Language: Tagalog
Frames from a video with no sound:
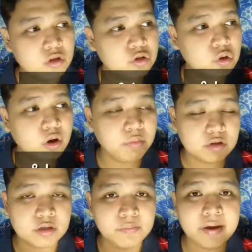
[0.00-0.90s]
So,
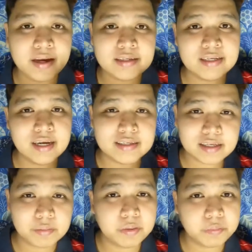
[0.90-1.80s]
about sa
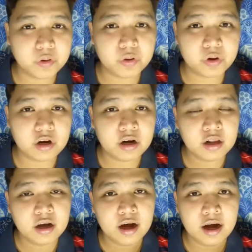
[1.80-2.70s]
BLCS naman po,
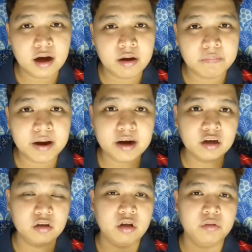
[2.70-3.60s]
uh,
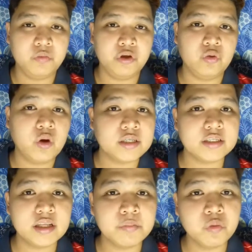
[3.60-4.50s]
parang ganun din po yun.
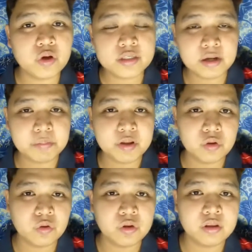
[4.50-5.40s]
Once lang po kasi ang
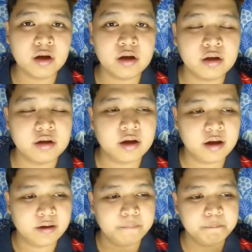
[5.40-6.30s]
manonood ng
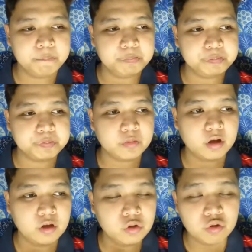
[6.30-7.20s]
um,
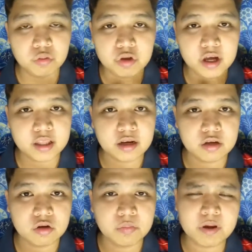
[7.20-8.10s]
YouTube channel nyo.